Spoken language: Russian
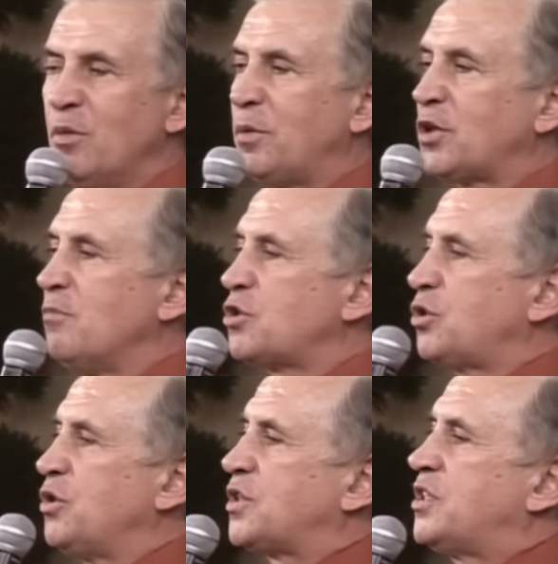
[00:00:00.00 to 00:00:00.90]
Потому что
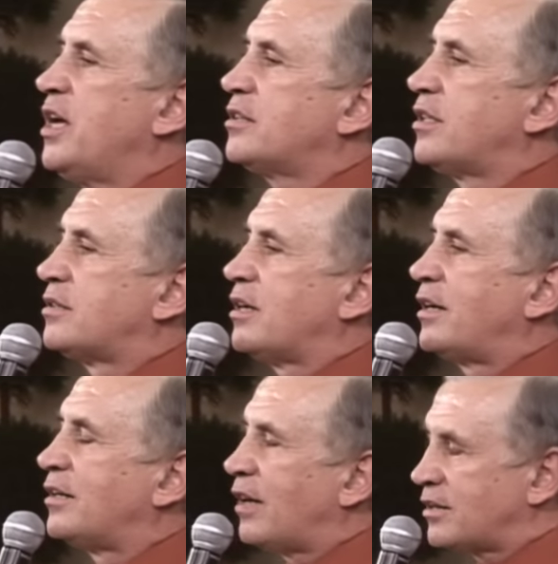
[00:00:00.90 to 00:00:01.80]
ее сердце
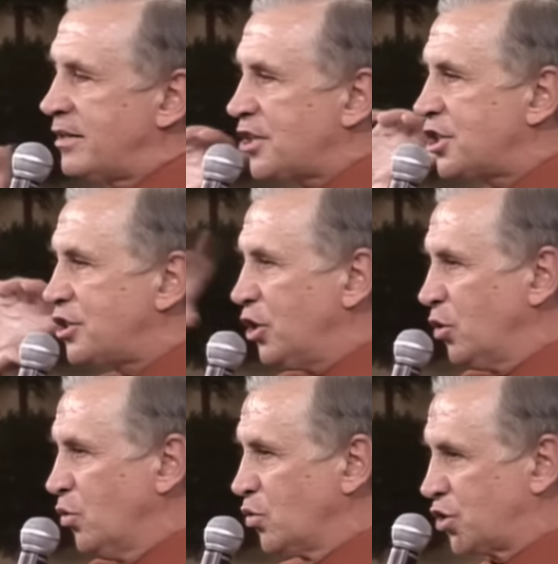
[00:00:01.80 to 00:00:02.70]
закрыто, а значит и
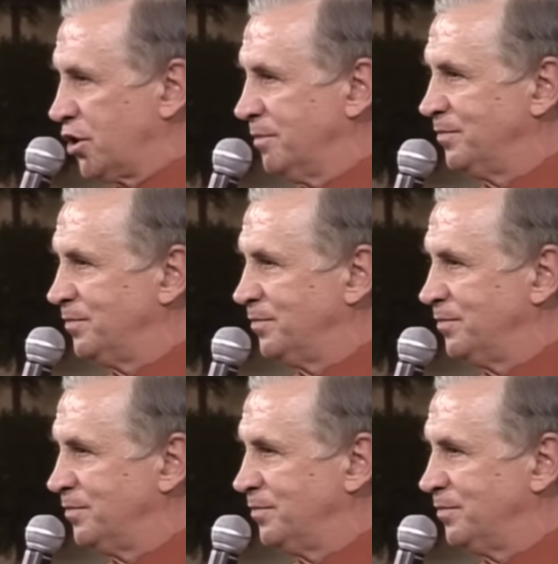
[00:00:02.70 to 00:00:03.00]
уши.